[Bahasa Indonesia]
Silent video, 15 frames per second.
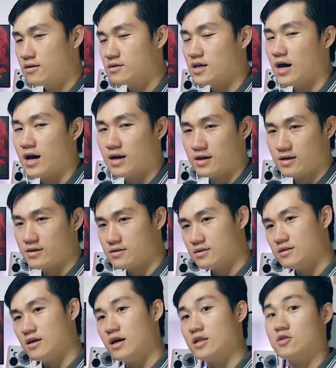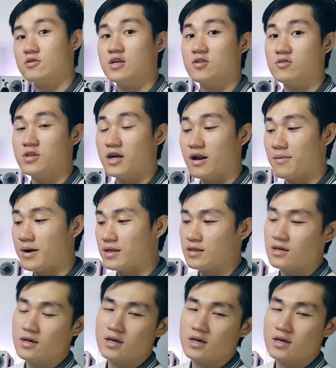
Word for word: sehardis atau satu terabyte